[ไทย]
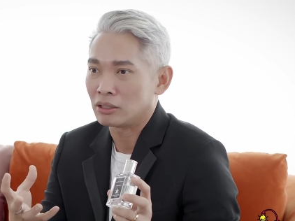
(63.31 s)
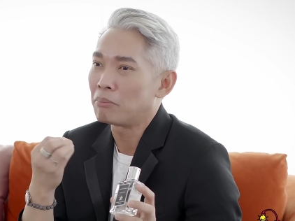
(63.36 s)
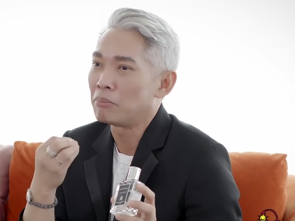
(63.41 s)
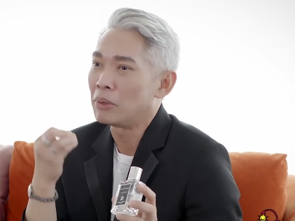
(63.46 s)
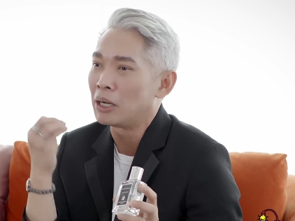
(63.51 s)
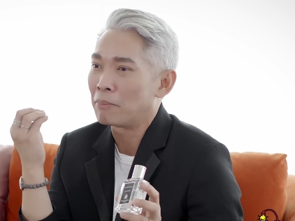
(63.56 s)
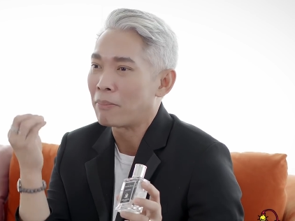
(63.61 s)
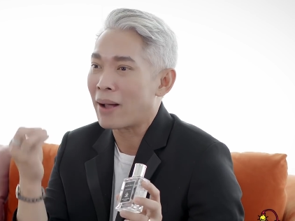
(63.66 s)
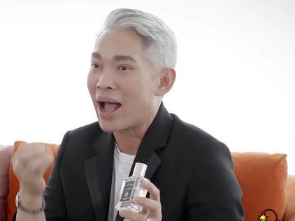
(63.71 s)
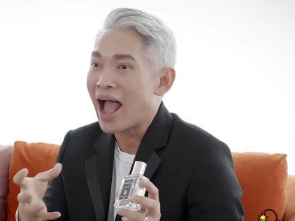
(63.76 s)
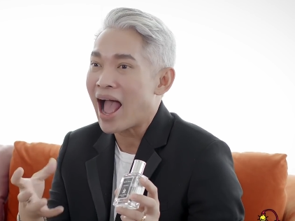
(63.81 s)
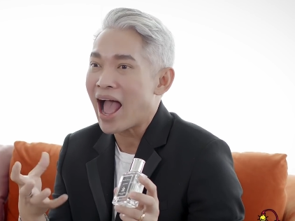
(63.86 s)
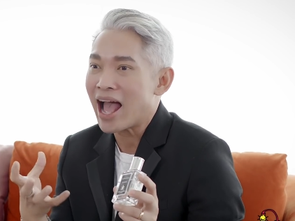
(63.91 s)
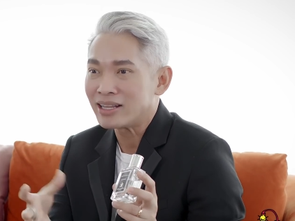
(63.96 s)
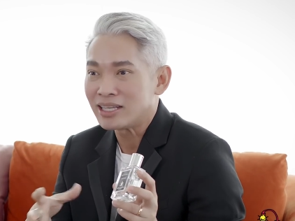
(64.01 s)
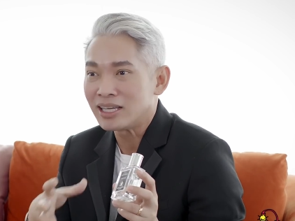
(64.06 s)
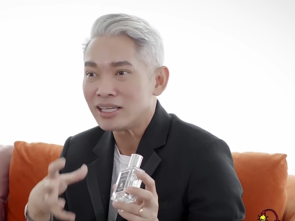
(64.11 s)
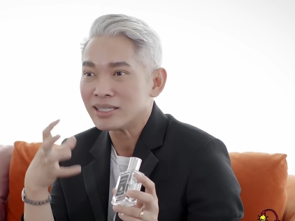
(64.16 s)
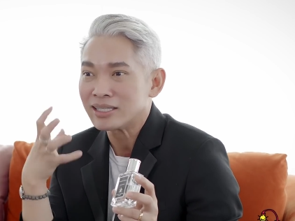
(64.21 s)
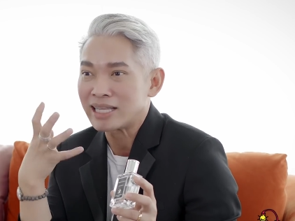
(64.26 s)
เหมือนผ้า
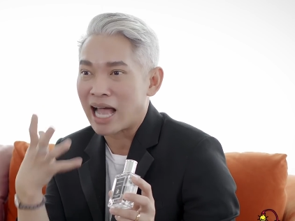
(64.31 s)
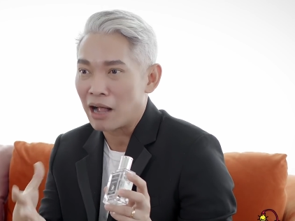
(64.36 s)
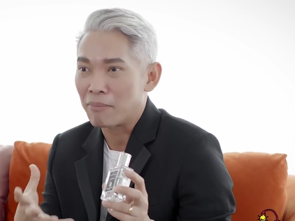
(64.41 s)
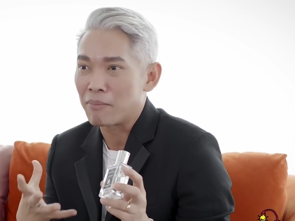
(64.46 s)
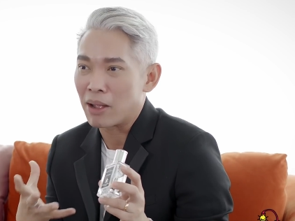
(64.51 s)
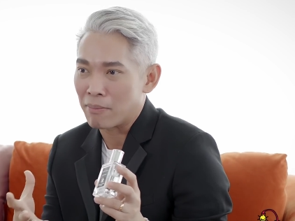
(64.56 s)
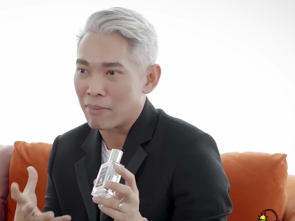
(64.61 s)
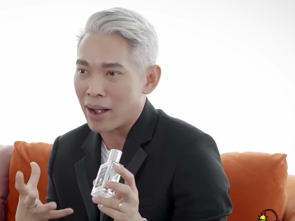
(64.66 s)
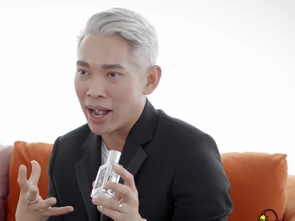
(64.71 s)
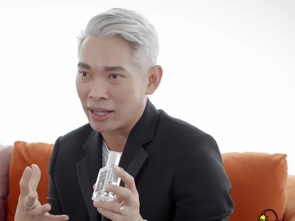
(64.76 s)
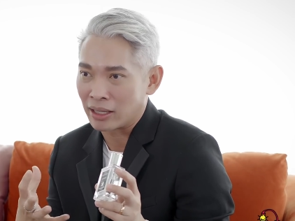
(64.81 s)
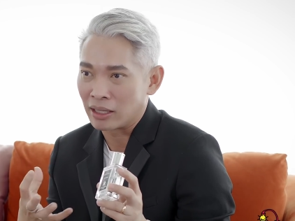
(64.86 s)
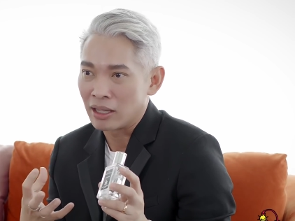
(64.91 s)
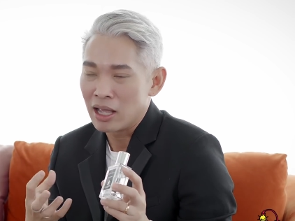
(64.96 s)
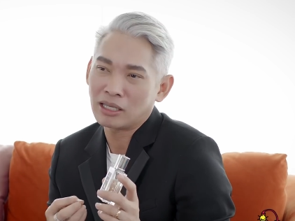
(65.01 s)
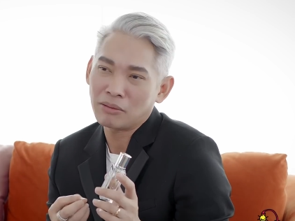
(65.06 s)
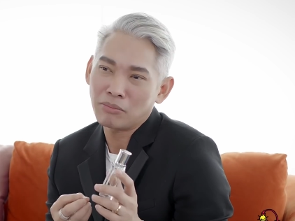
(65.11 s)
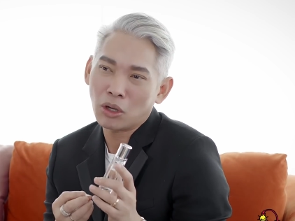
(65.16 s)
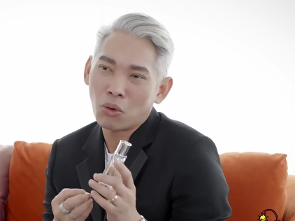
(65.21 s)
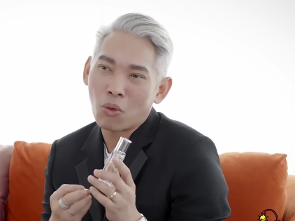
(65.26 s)
ที่ซักให
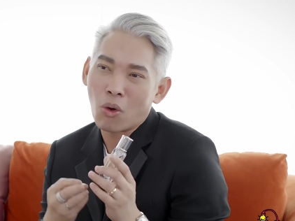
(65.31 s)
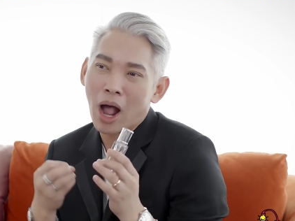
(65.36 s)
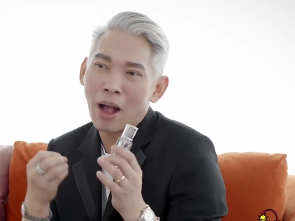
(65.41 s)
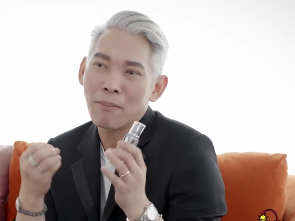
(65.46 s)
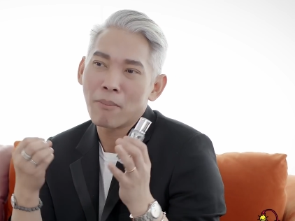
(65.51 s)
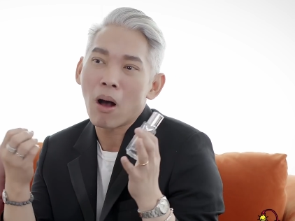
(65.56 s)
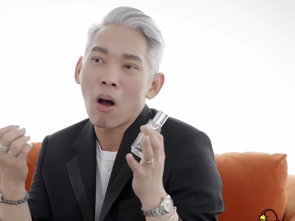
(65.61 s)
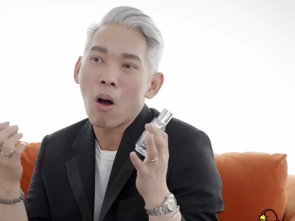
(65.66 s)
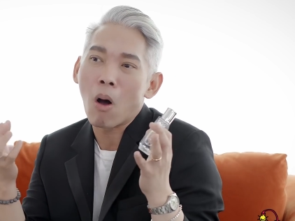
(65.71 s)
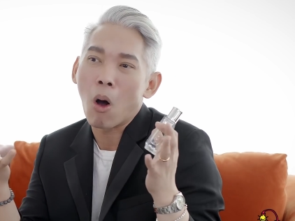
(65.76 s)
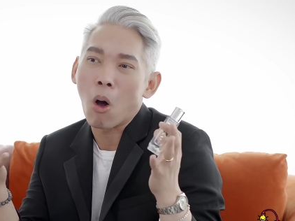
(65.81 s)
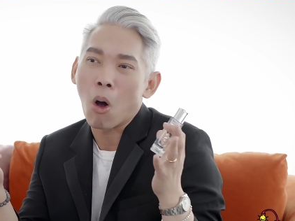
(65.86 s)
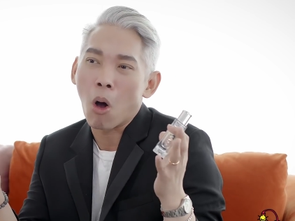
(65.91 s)
ม่ๆที่มีความห